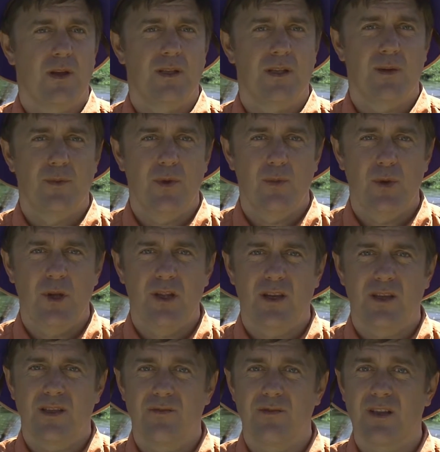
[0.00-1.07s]
тем не
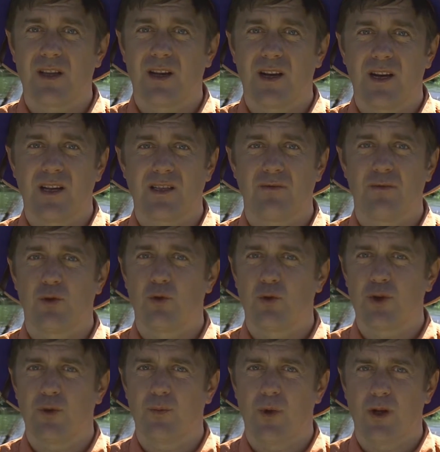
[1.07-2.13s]
менее цвет оказывает
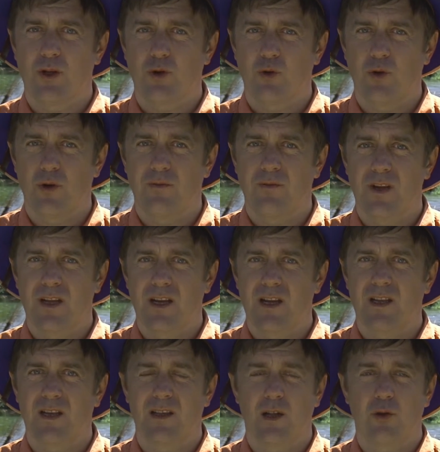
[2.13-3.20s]
очень большое
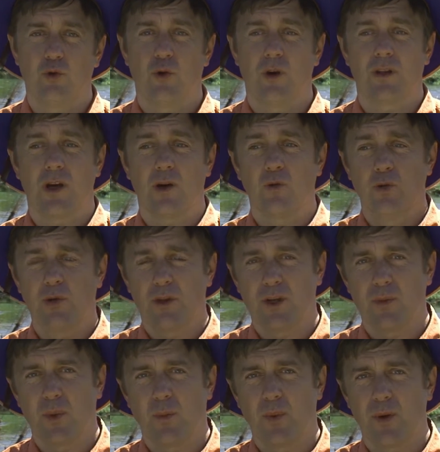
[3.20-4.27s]
влияние на то, атакует
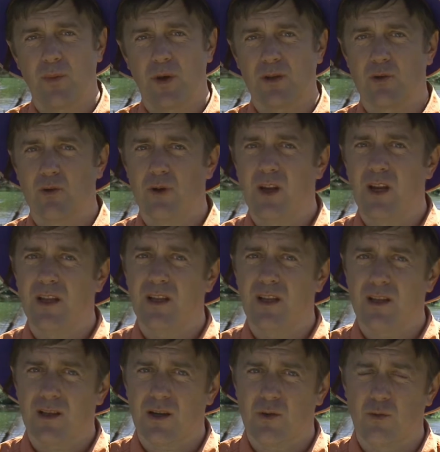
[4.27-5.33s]
рыба приманку или не
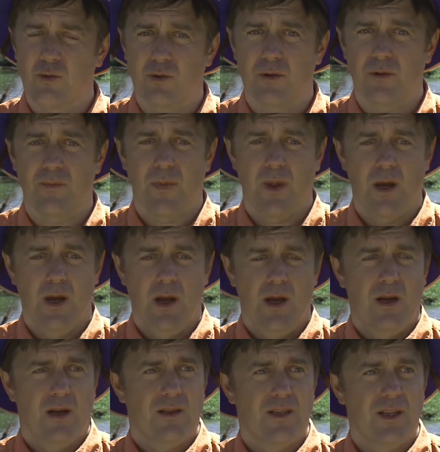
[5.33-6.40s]
атакует.
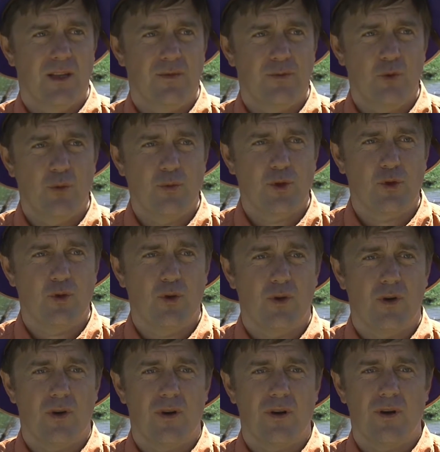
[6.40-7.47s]
Дело в том,
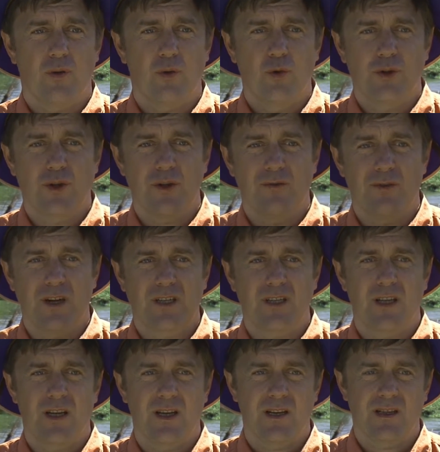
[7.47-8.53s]
что очень
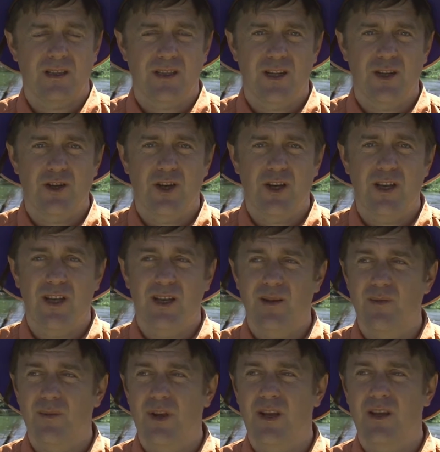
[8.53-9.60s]
важное значение
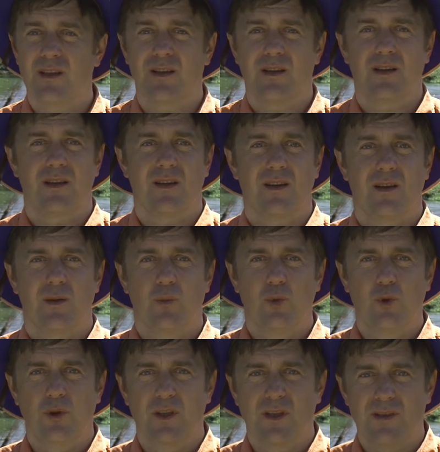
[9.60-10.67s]
имеет
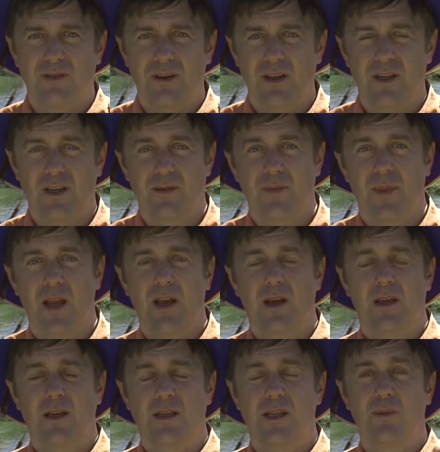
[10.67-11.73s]
мутность воды.
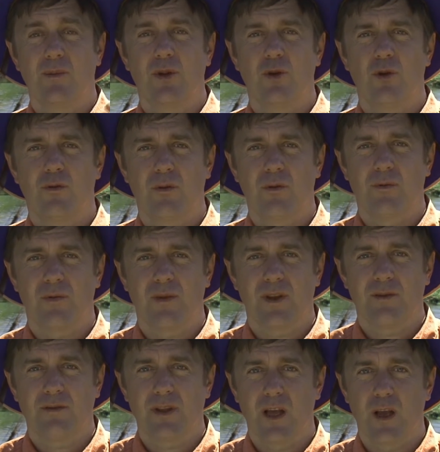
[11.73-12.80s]
Если мы ловим
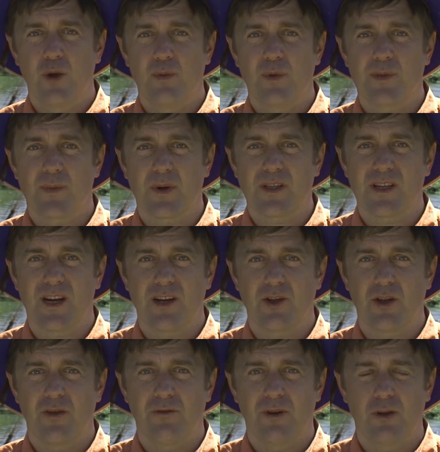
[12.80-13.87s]
на водоеме с
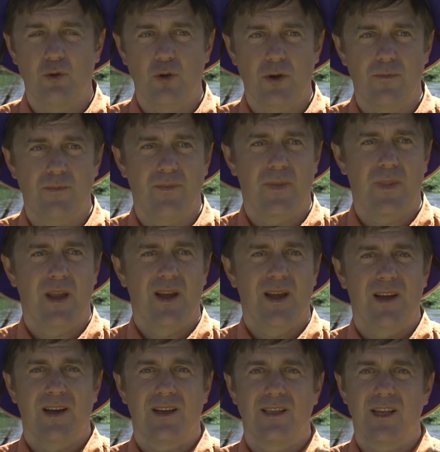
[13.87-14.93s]
прозрачной водой,
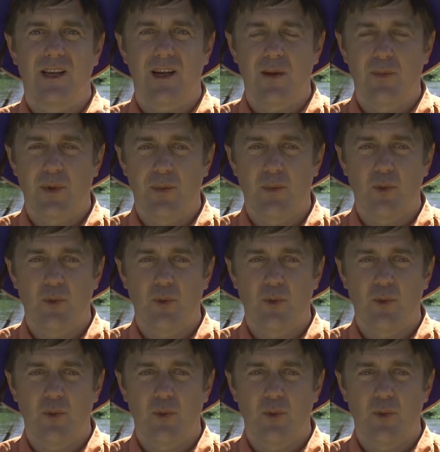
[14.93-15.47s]
где рыба